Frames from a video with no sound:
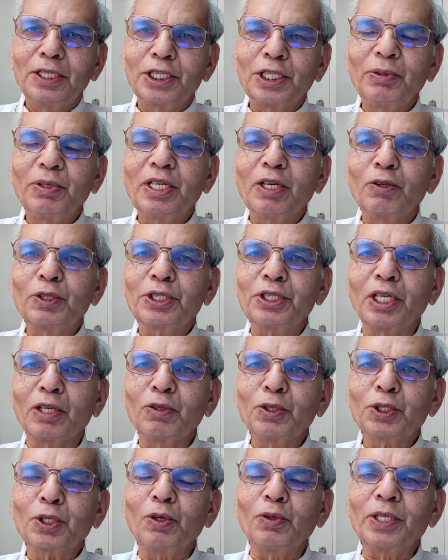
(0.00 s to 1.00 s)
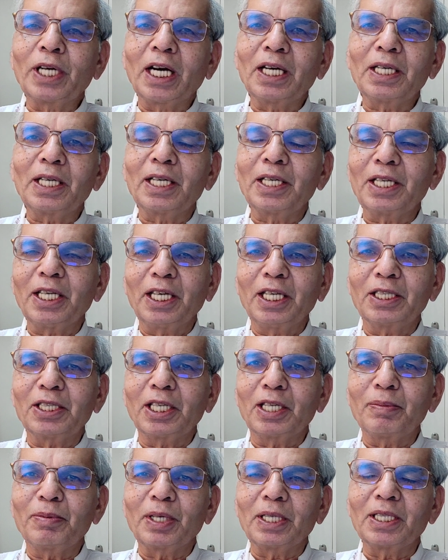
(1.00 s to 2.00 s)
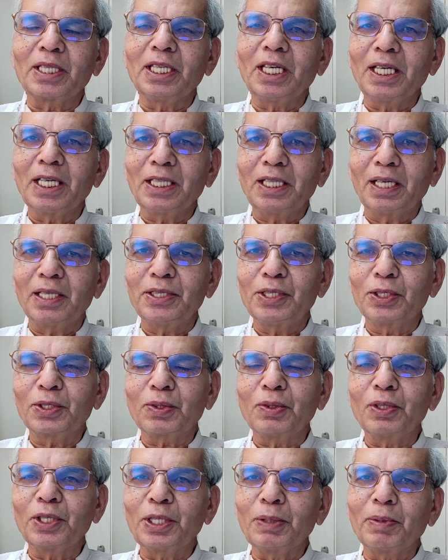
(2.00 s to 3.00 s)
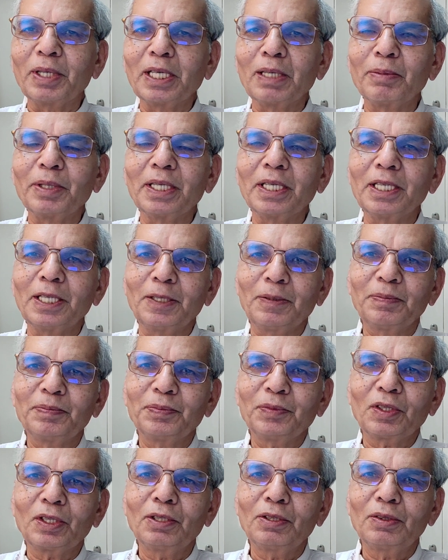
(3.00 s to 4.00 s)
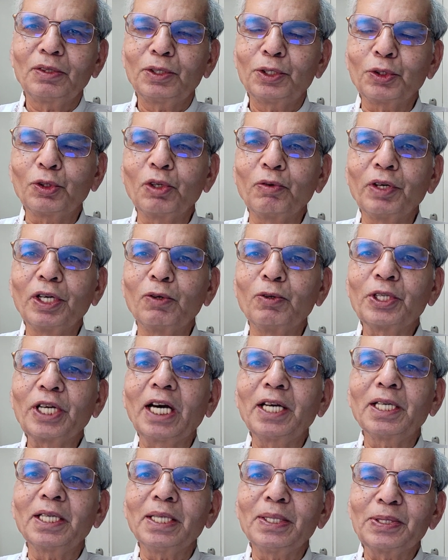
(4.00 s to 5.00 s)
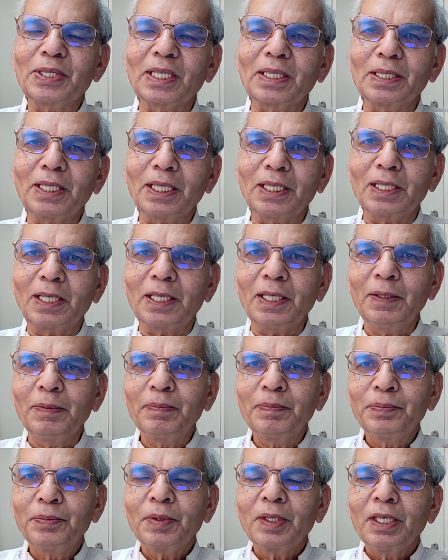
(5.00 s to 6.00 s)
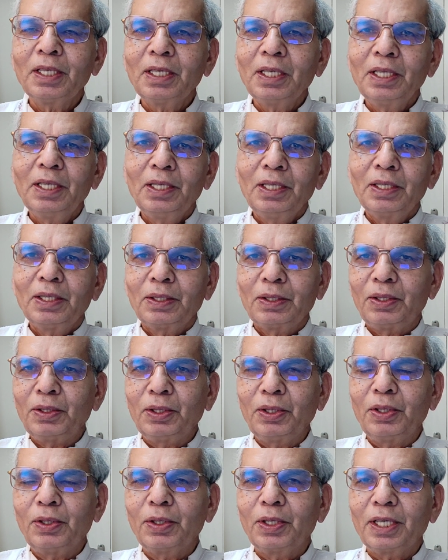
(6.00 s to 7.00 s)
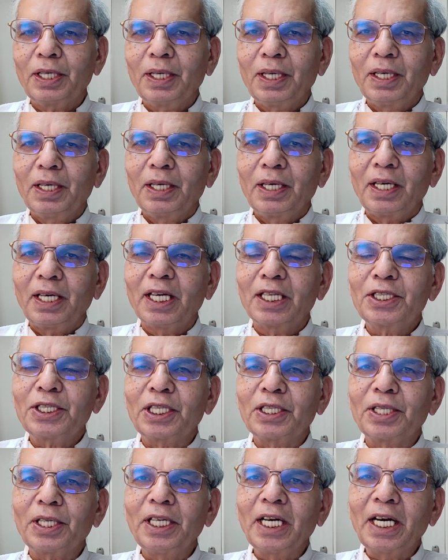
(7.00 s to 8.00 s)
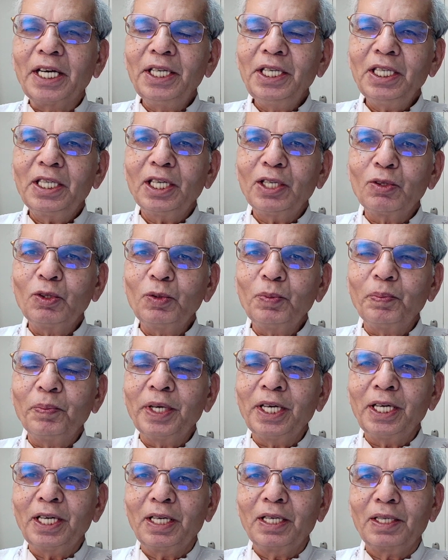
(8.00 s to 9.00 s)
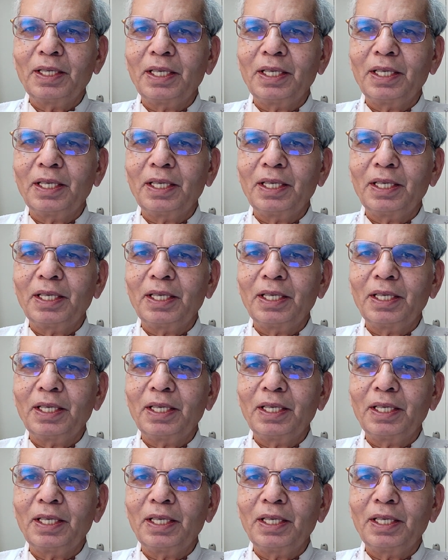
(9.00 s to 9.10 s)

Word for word: शिव के उस धनुष को उठा करके एक तरफ रख दिया था जिसको कि बड़े बड़े शूरवीर उठा नहीं सकते थे तो एक क्षत्रियाणी के रूप में